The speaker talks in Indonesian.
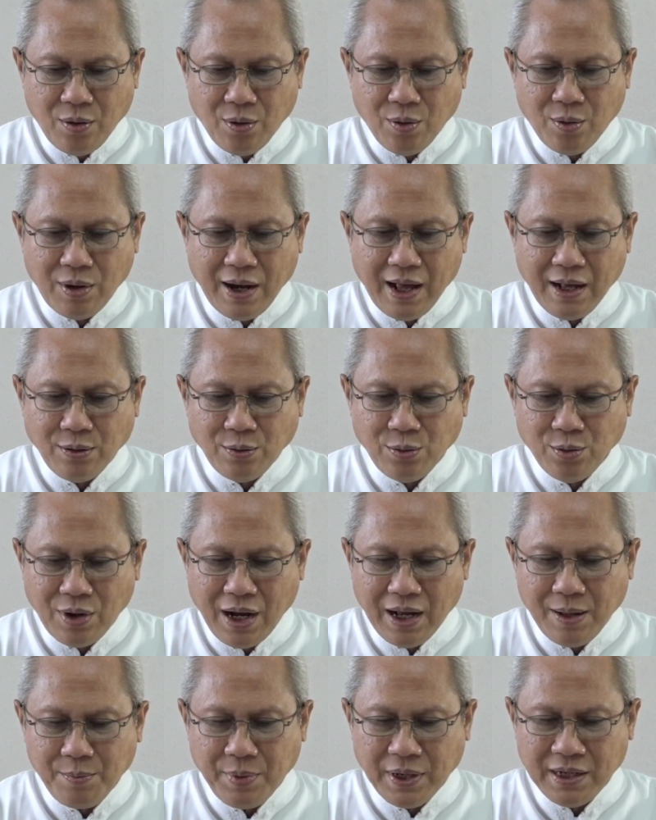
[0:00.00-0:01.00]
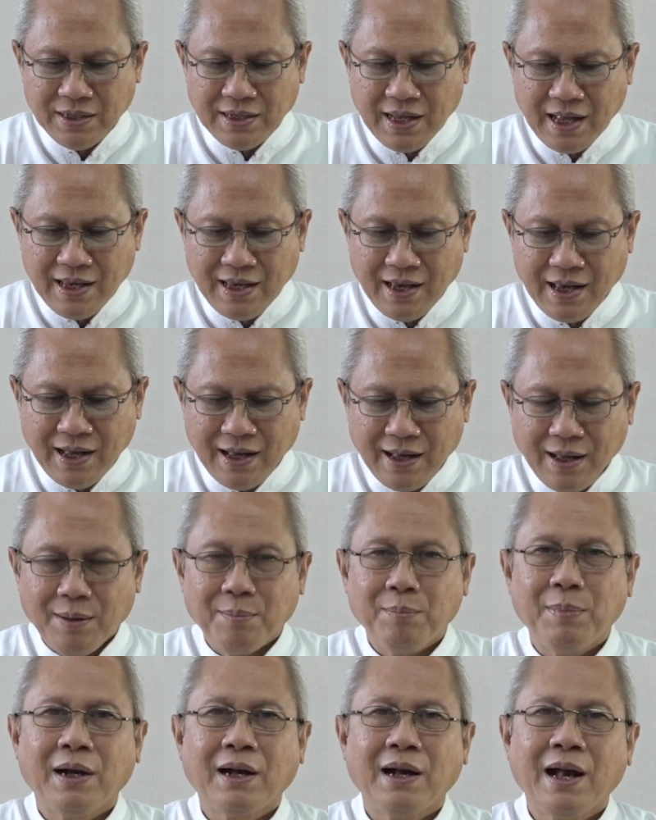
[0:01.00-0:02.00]
Orang kurang
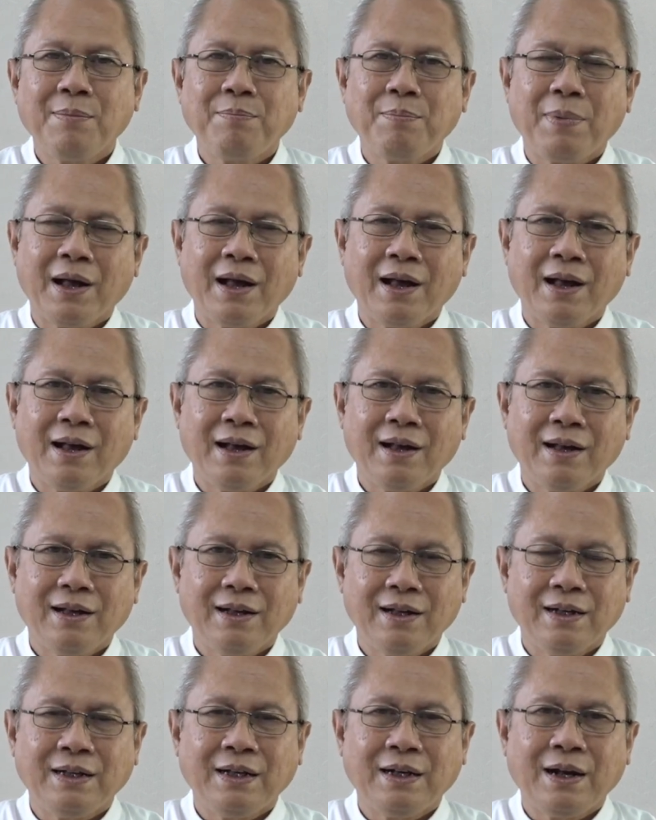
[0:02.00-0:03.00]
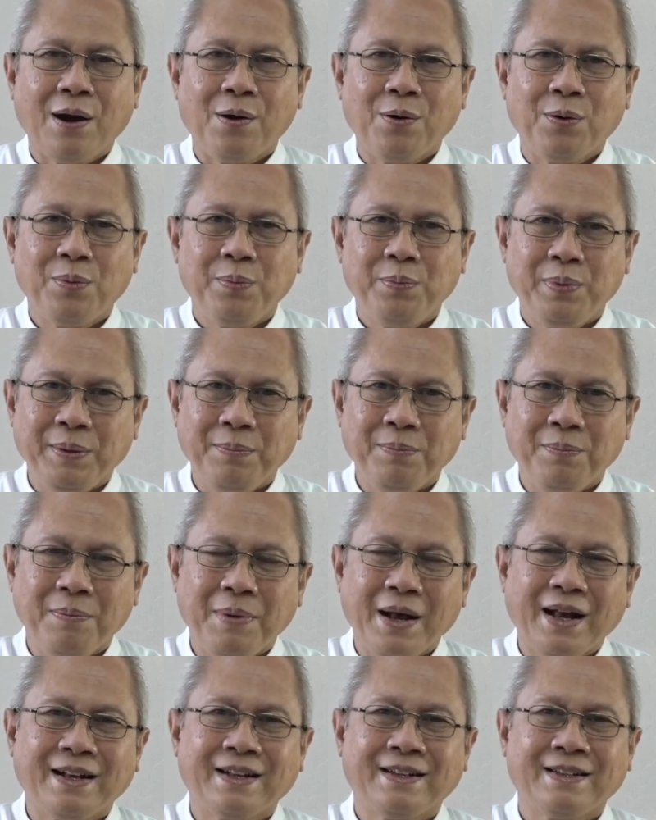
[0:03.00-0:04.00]
percaya mengapa engkau
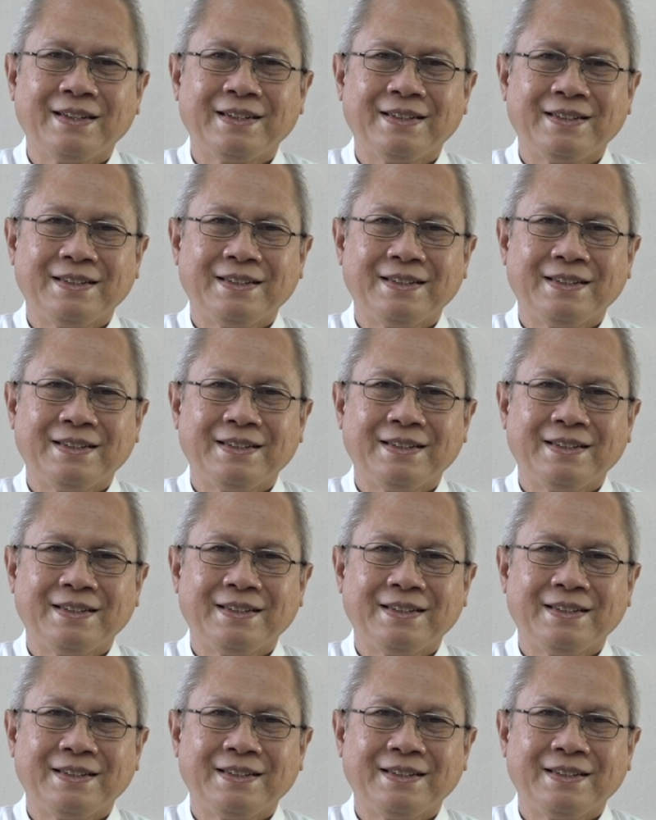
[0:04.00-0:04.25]
bimbang.